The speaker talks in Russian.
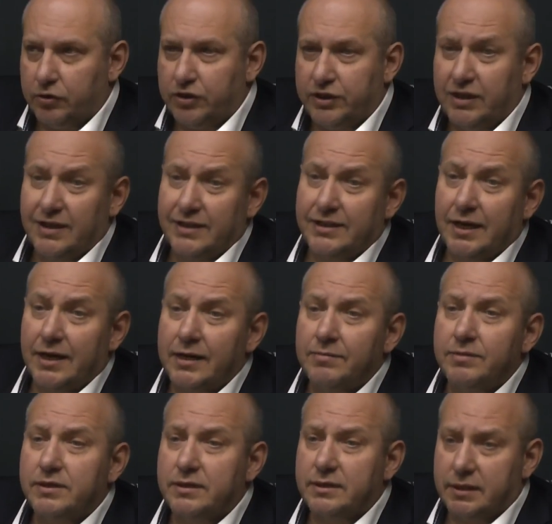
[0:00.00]
сильно
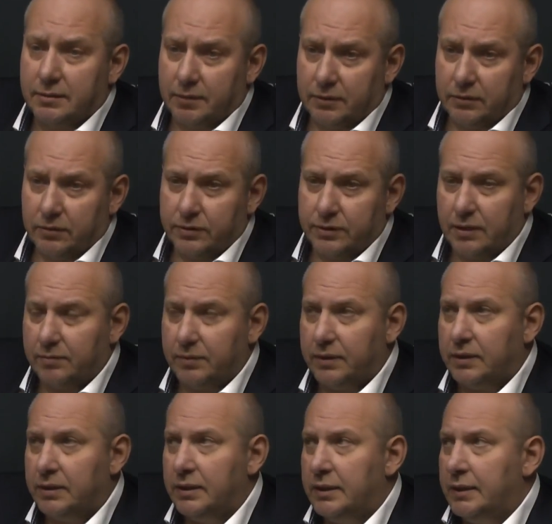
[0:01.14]
CRM-системы, то есть как бы
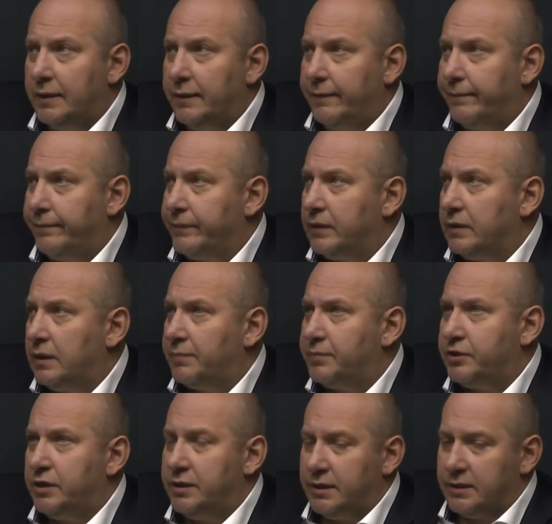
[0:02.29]

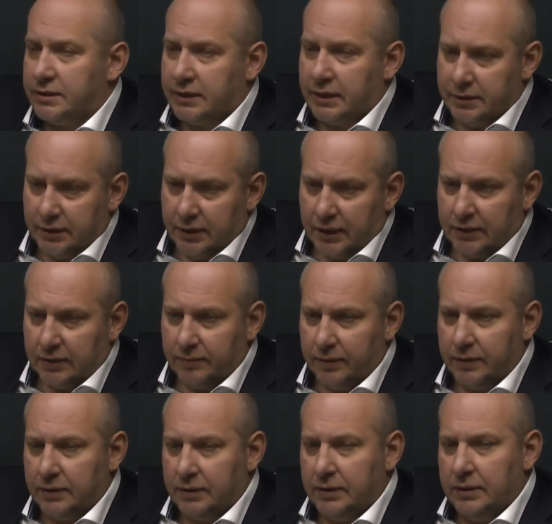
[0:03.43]
общение с кандидатами.